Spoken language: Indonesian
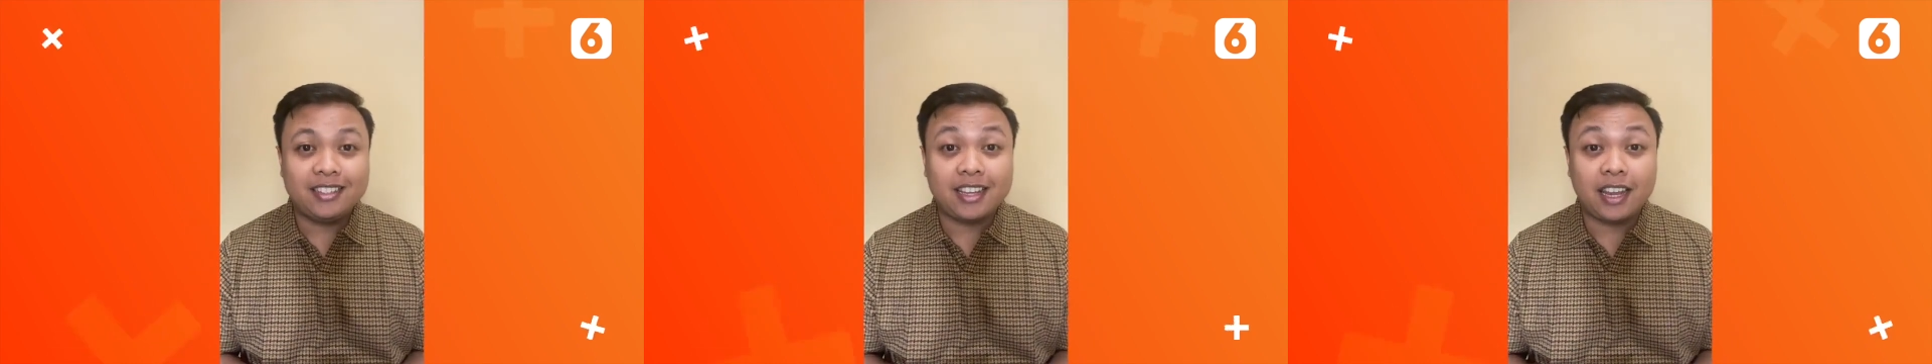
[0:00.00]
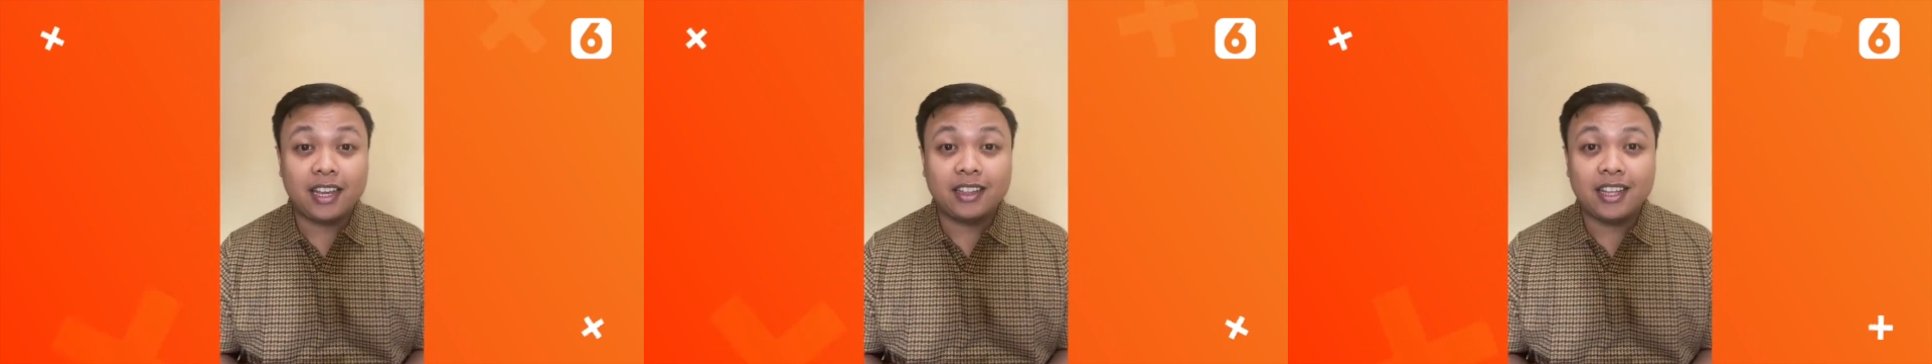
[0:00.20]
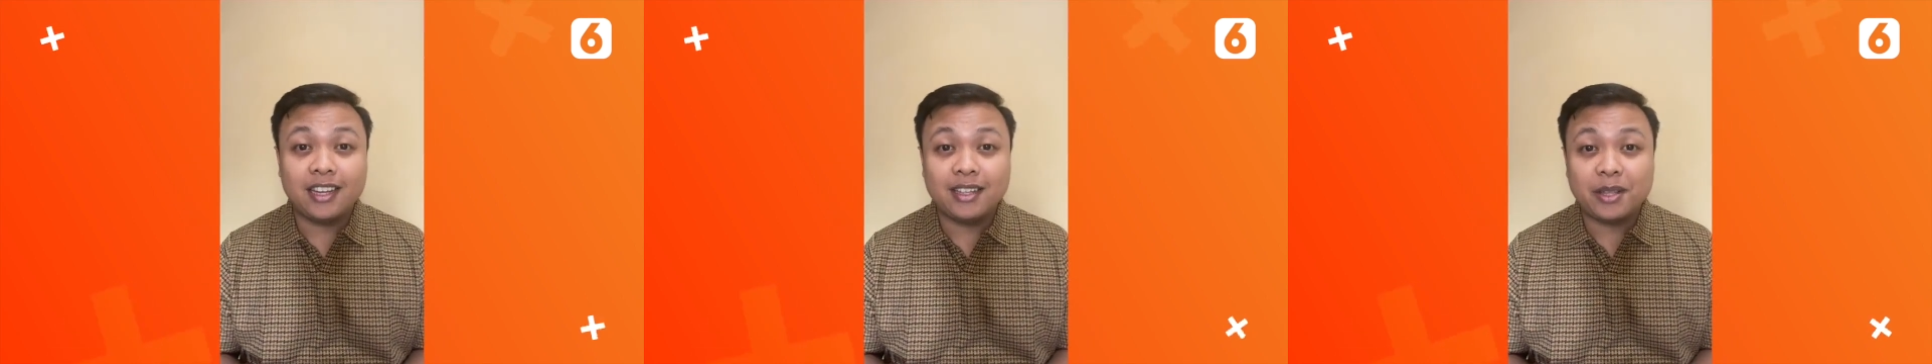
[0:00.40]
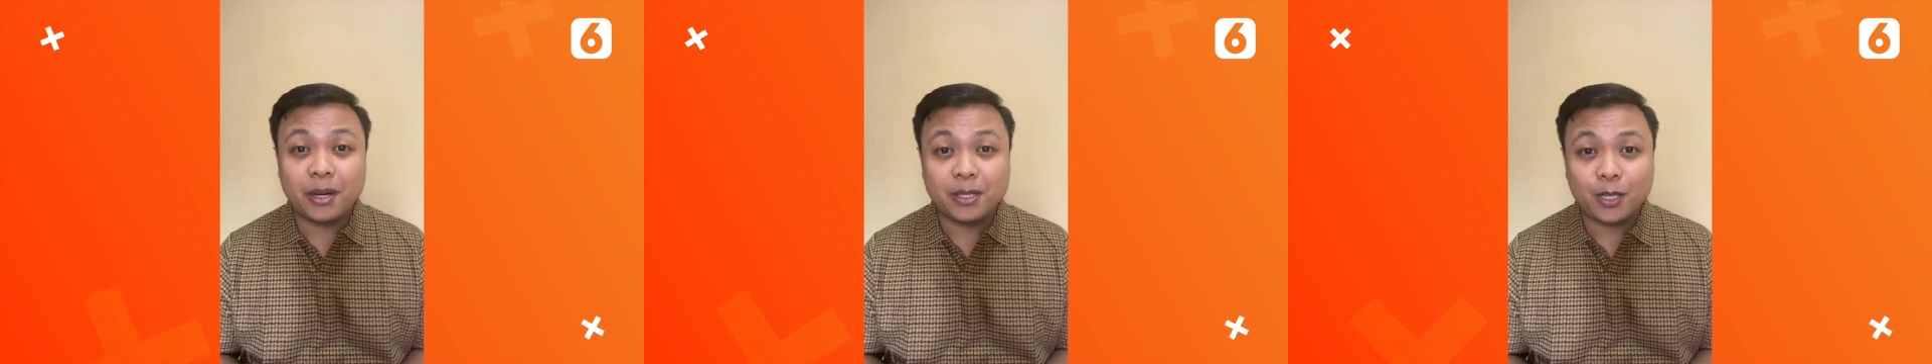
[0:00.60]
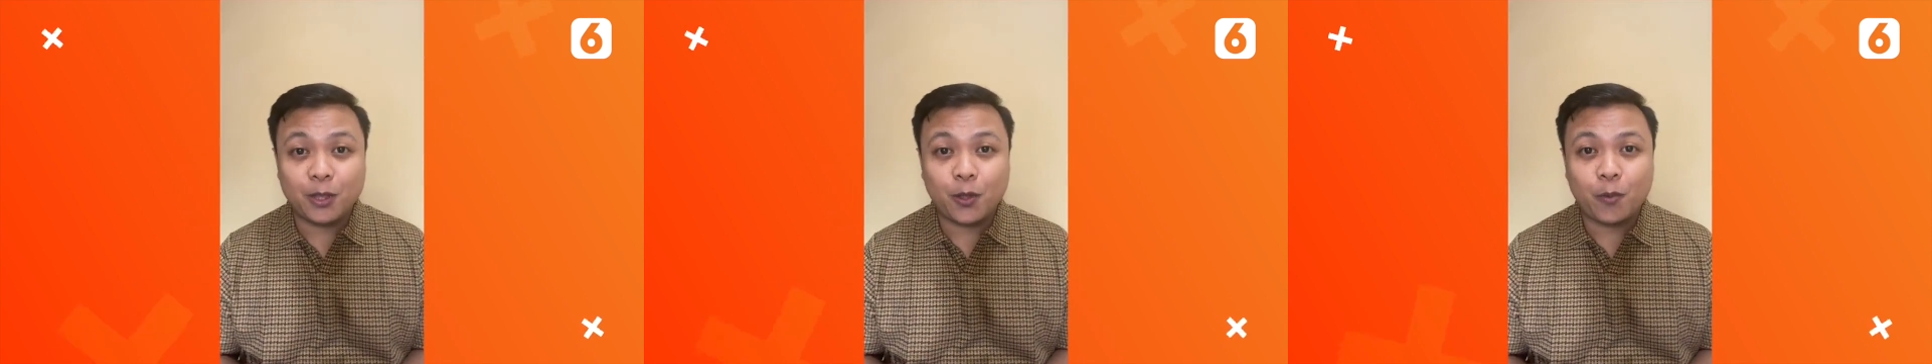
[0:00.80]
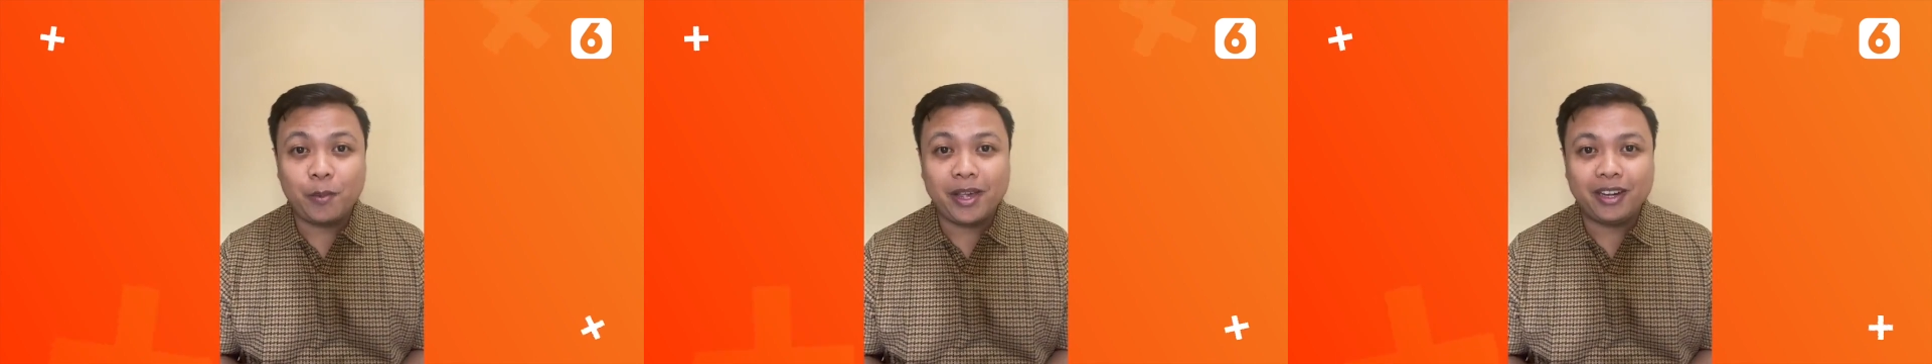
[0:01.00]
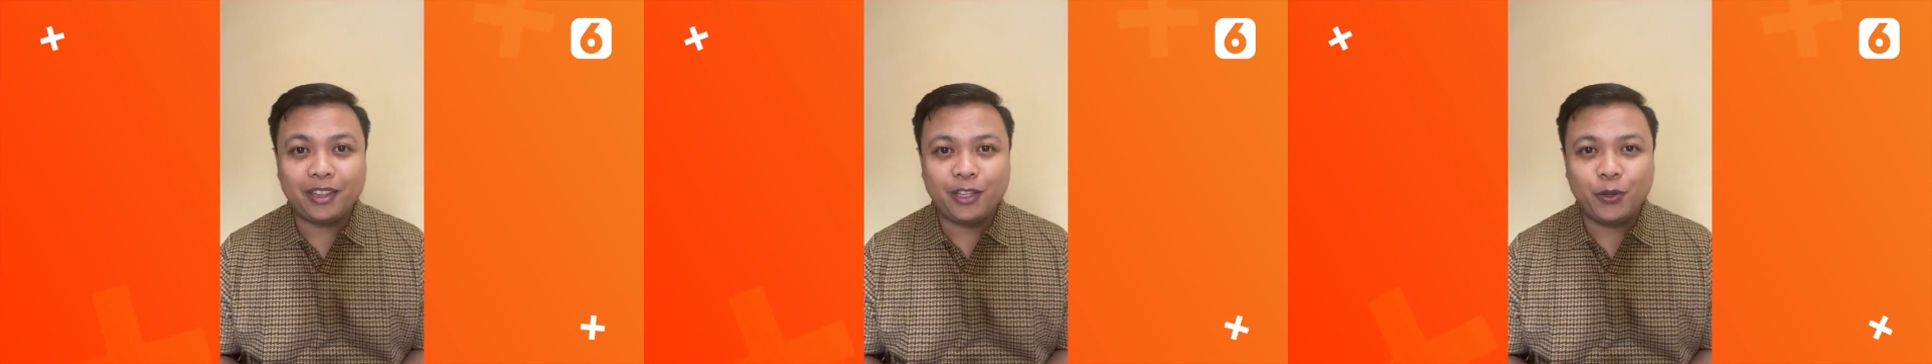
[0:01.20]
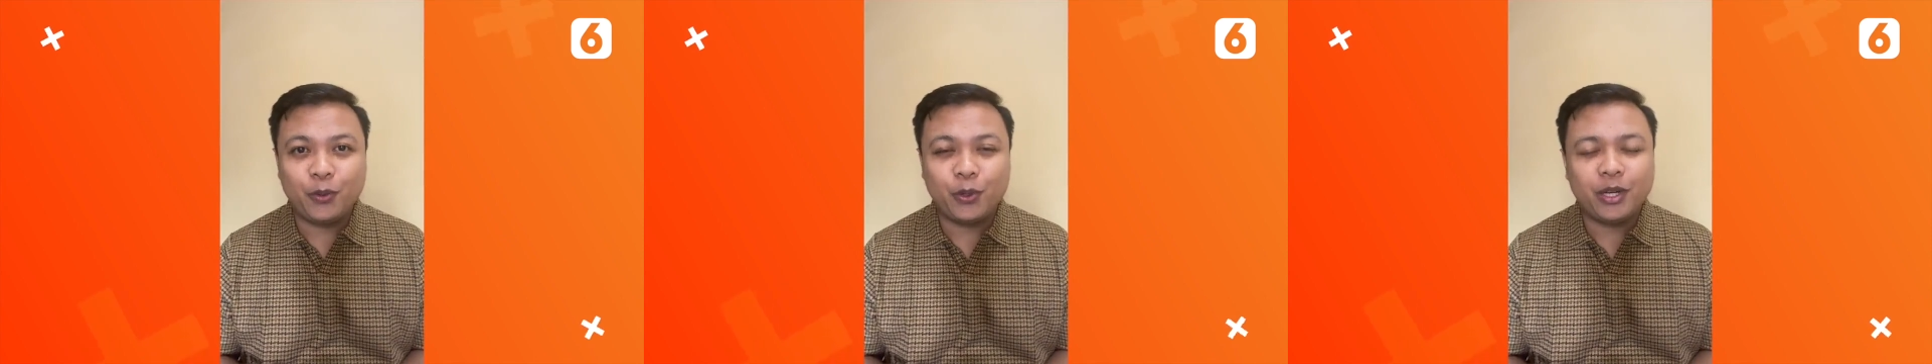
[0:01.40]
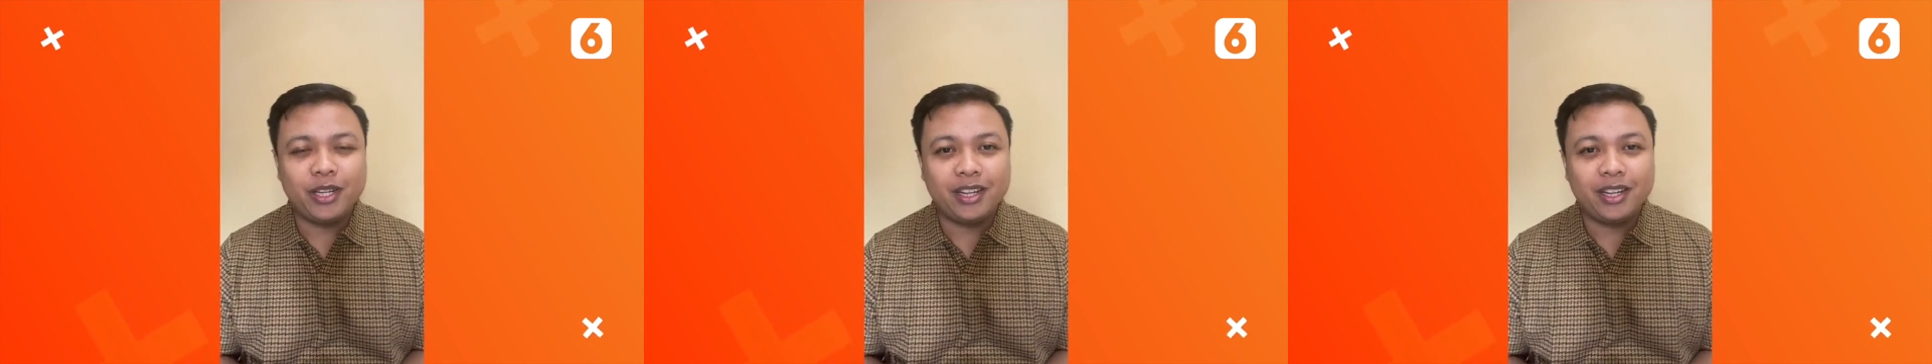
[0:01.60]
Saya Teddy Trisetio Berti undur